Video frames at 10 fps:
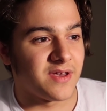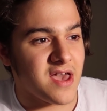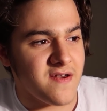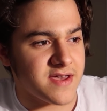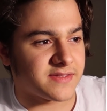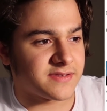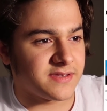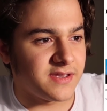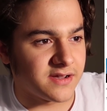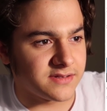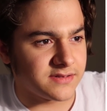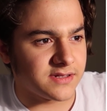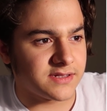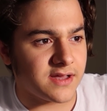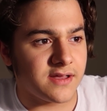Evet
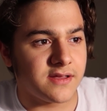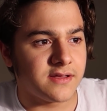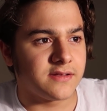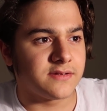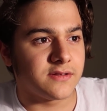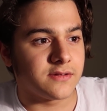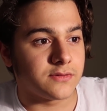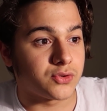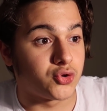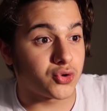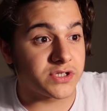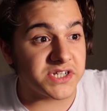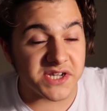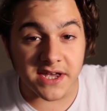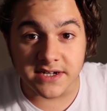yanında da
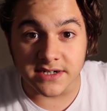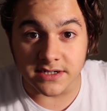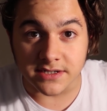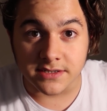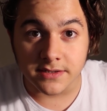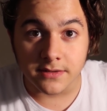Turkish Hacker.